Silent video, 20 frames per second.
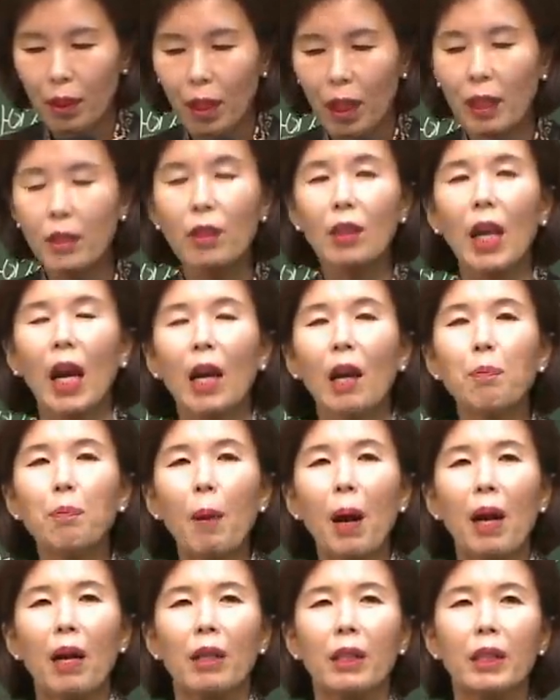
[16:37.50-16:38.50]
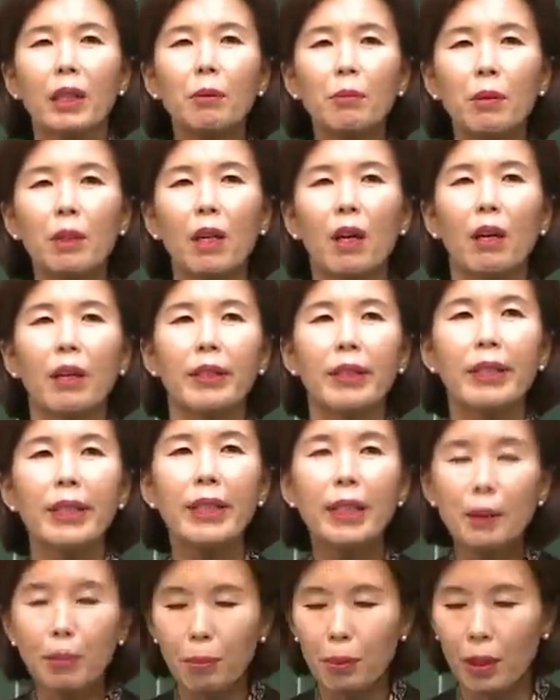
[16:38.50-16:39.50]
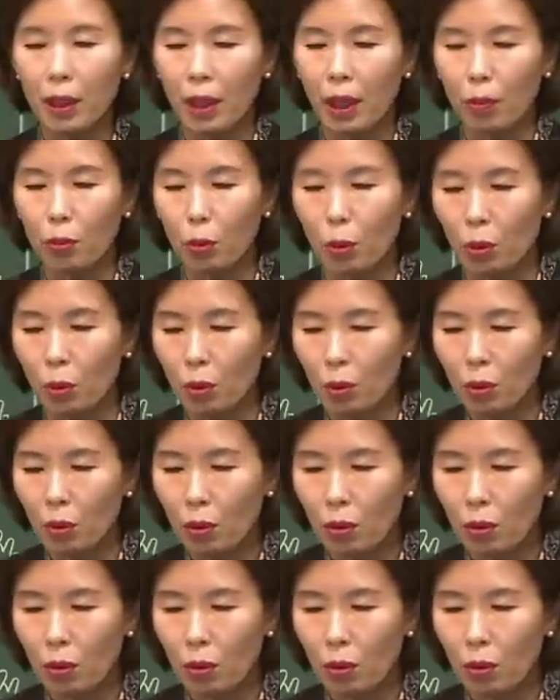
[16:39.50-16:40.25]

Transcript: 그래서 다락방 10년, 20년 에도